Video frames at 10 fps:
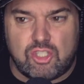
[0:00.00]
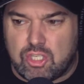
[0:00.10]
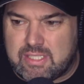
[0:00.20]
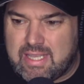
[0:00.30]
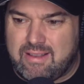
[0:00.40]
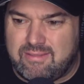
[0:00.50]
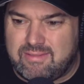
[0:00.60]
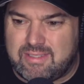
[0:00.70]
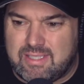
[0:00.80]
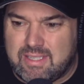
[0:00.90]
se
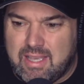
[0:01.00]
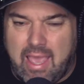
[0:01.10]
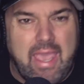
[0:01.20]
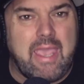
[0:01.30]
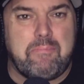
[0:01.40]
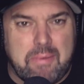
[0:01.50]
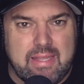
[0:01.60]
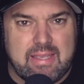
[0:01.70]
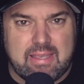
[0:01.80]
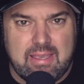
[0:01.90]
sentent
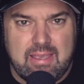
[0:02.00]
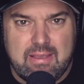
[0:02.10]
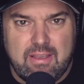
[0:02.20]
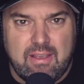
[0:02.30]
impliqués